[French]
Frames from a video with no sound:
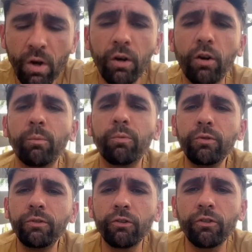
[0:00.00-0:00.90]
quand
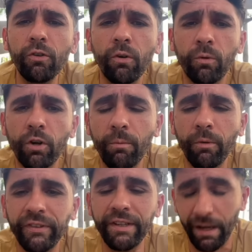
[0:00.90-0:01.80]
plus de gens auront
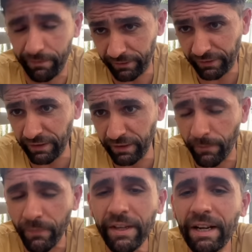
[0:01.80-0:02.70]
commencé à
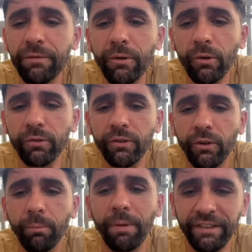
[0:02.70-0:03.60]
investir et la France
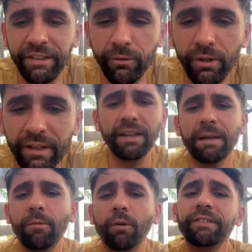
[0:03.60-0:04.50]
en particulier.
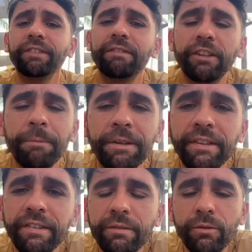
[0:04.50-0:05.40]
Mais en fait, ce qui va se
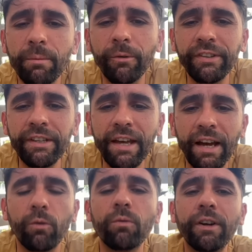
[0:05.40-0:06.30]
passer si vous commencez
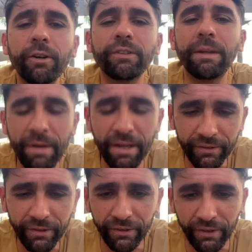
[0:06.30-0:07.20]
à convaincre des
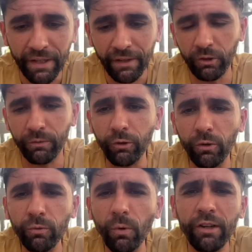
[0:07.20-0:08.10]
personnes de votre
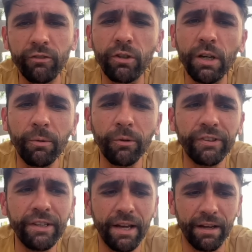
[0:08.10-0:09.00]
entourage de
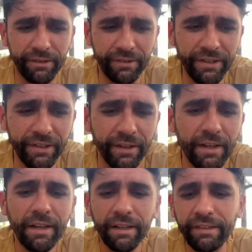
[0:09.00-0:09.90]
commencer à investir,
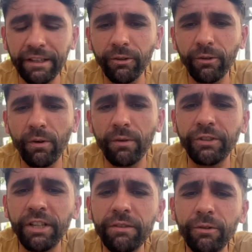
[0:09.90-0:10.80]
c'est que
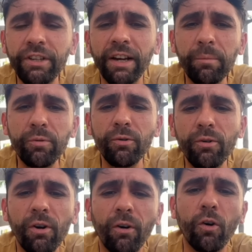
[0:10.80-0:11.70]
vous allez devenir un peu
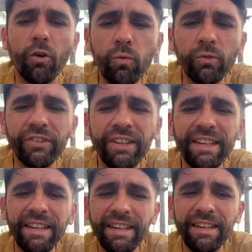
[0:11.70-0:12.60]
leur
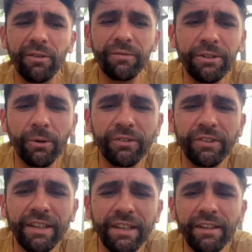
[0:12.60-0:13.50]
conseiller
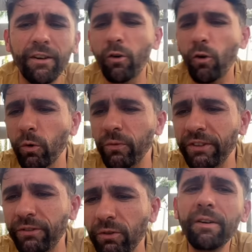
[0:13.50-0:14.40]
financier
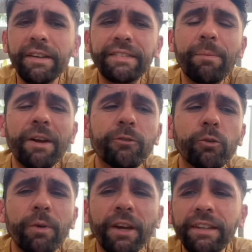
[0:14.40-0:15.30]
officieux. Et c'est pas une
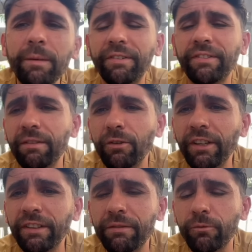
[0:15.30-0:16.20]
super idée parce que ça veut
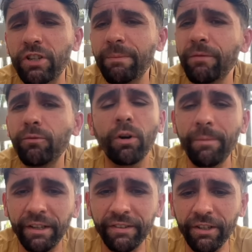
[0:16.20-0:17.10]
dire qu'ils vont jamais vous
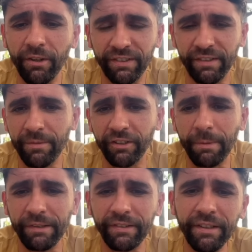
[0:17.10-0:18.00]
remercier quand ça va bien se
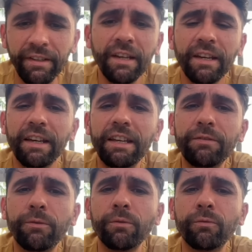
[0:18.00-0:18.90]
passer et ils
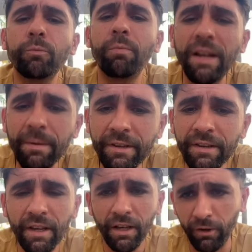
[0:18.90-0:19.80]
vont vous blâmer
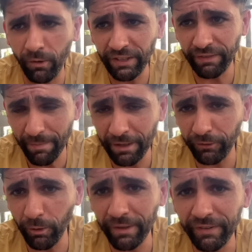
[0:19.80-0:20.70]
quand ça va mal
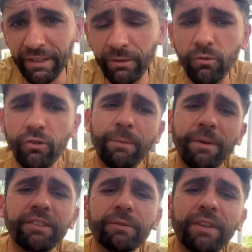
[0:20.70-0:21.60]
se passer. Donc je sais
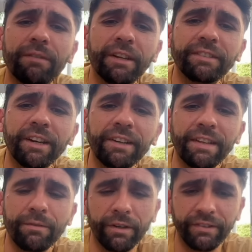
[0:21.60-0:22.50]
pas si vous avez intérêt
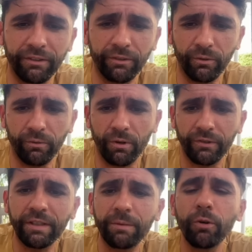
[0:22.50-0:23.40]
d'avoir cette, euh,
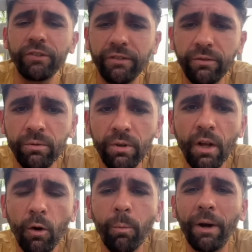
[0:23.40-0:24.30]
cette position
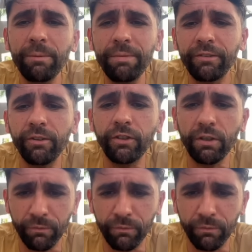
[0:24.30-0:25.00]
auprès de personnes que vous